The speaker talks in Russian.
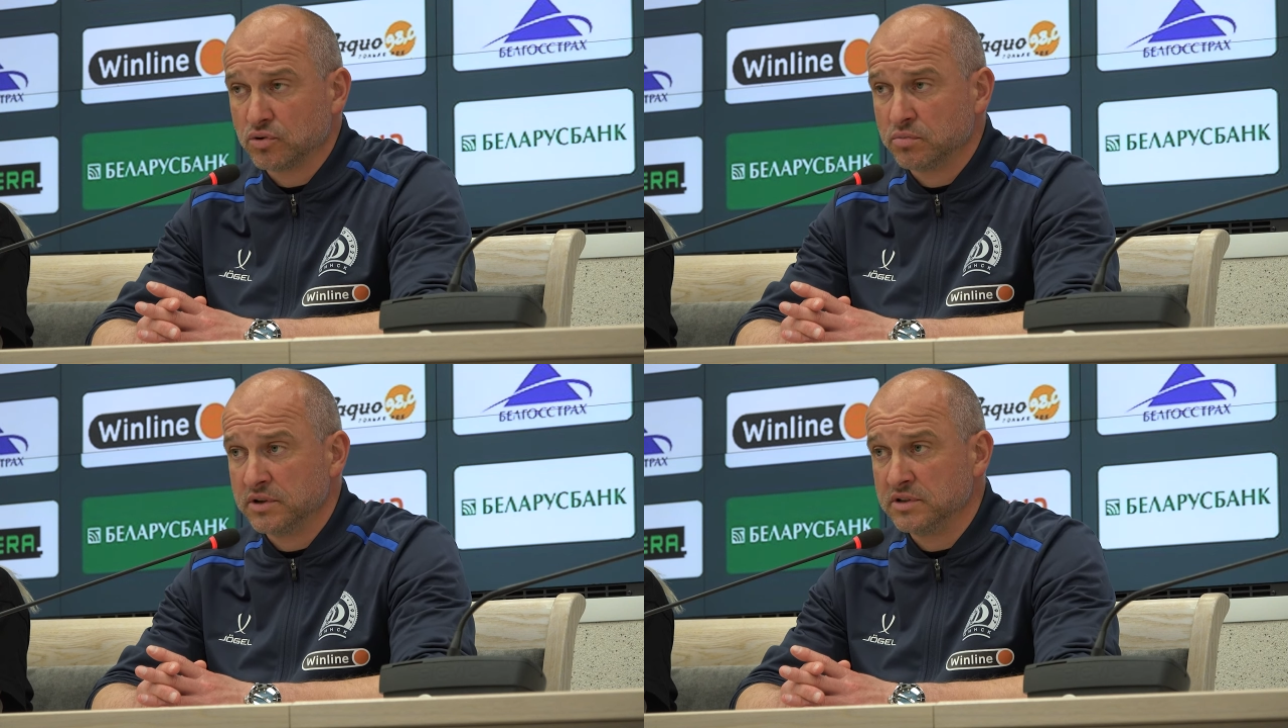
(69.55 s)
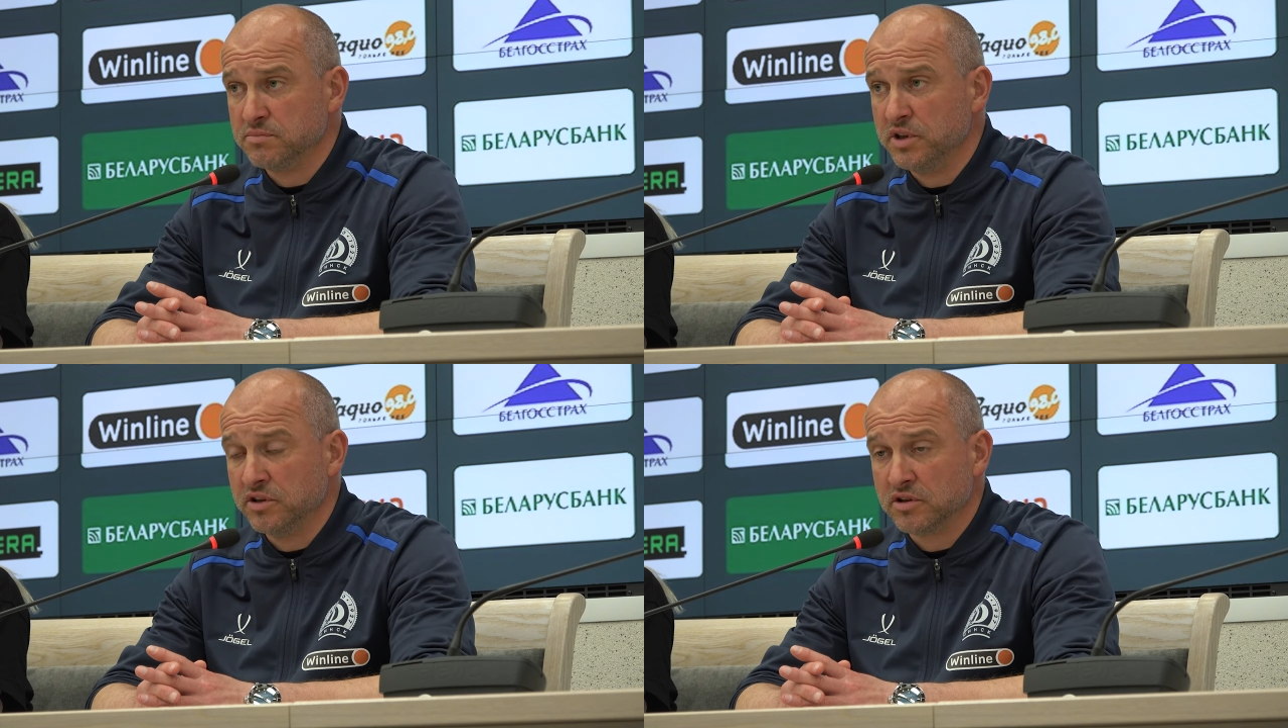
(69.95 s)
чтобы
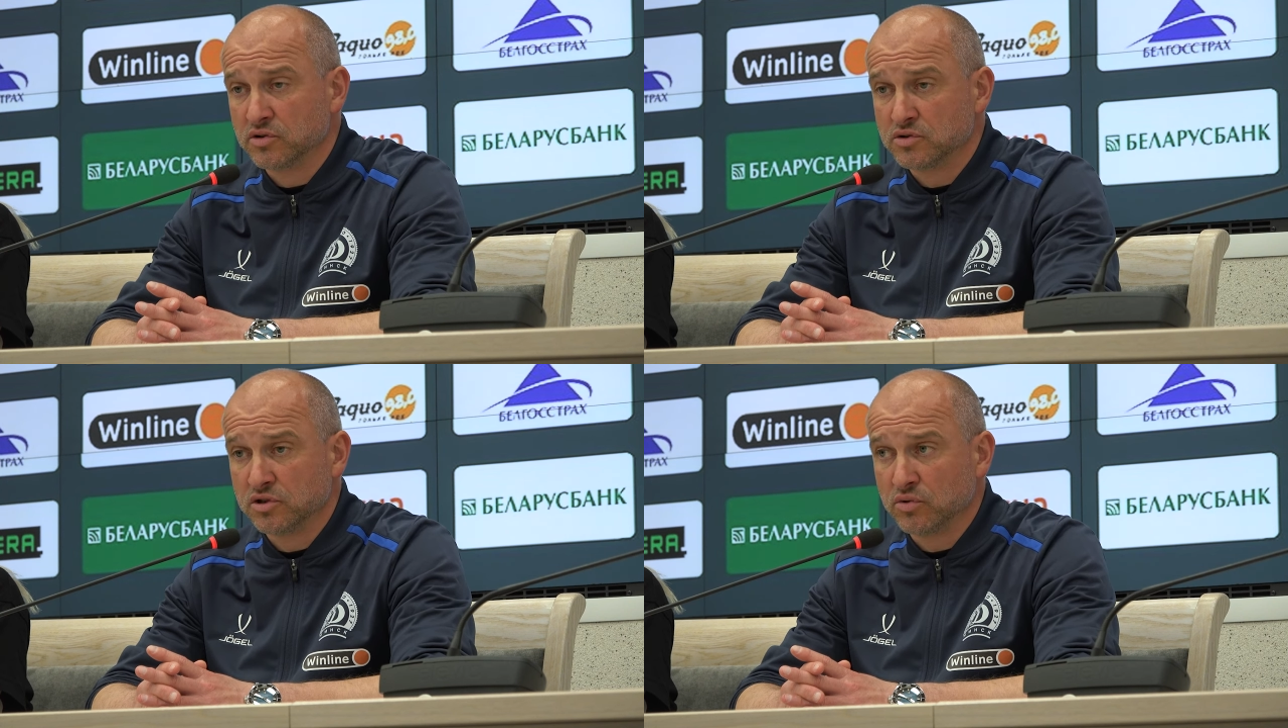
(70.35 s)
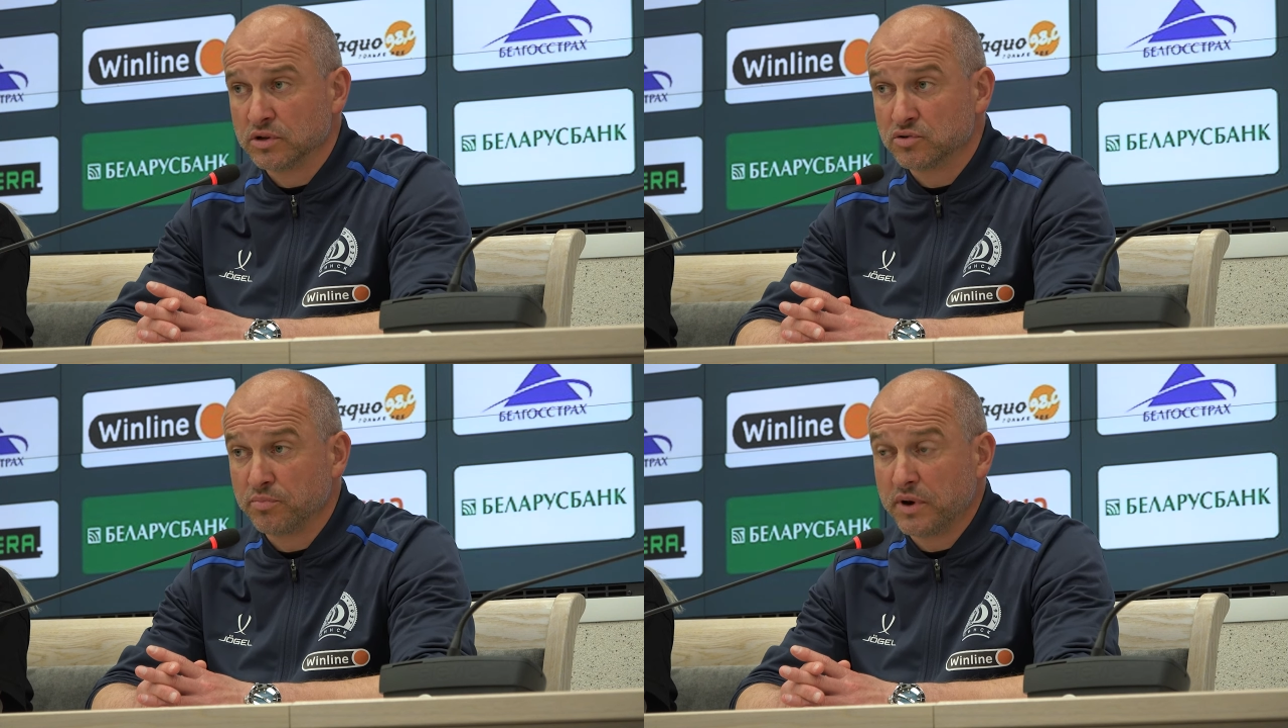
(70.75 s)
изменить эту
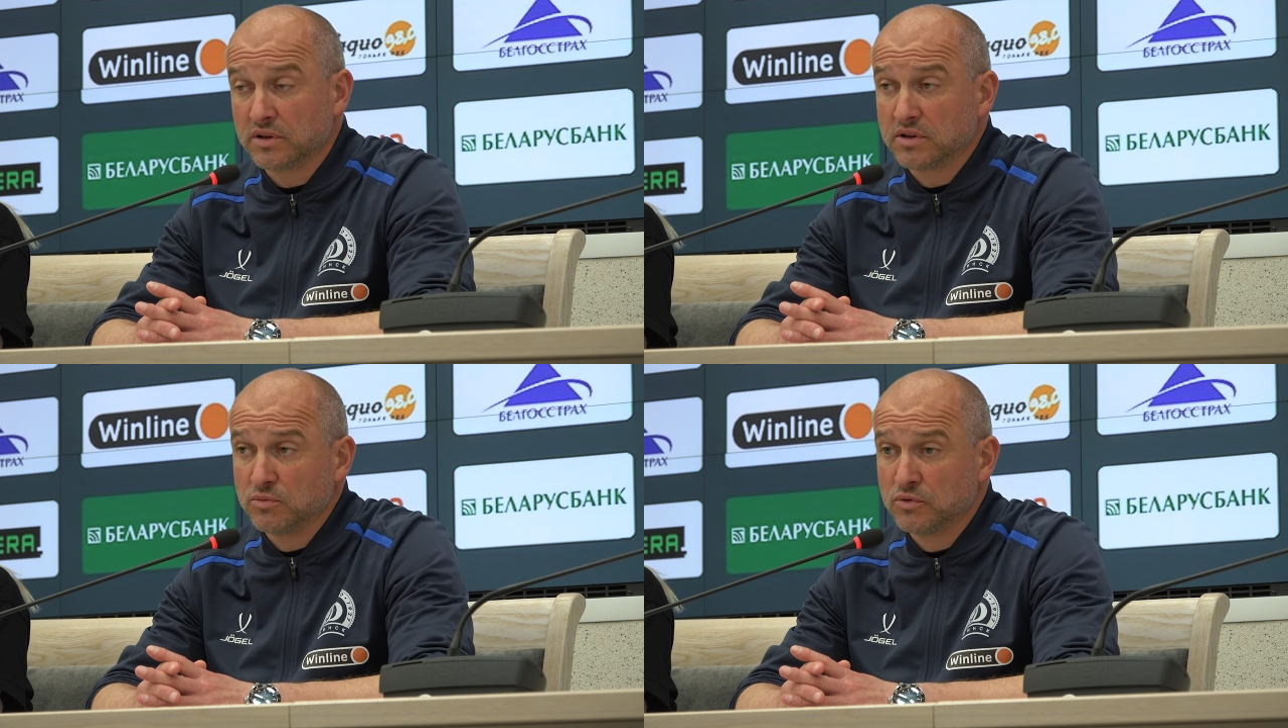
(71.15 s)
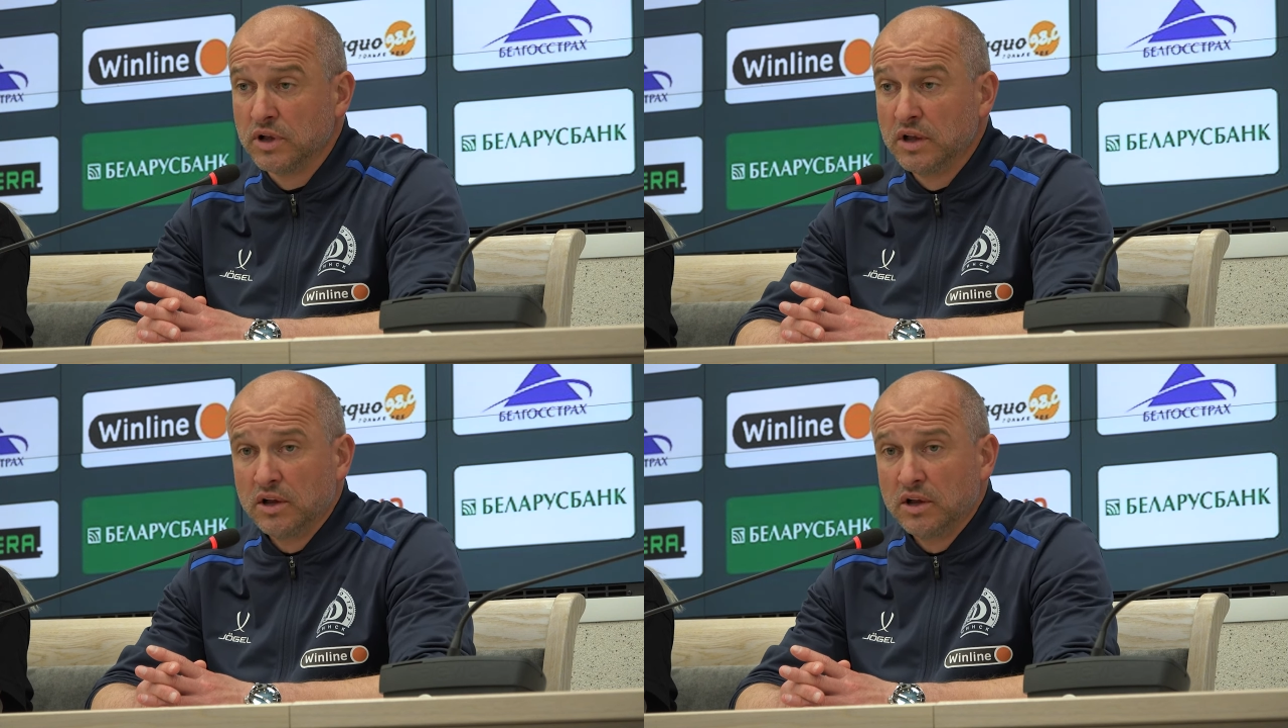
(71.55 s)
ситуацию. Поэтому